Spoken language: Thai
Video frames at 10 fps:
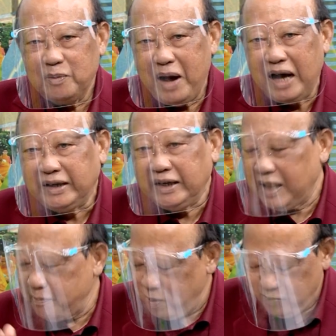กต้องพักนี่
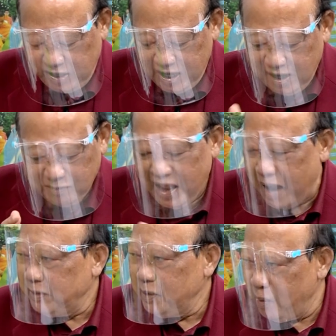แต่ผมทิ้งคำ
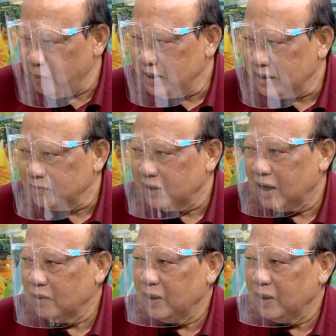ถามเดียวผมลืมนะ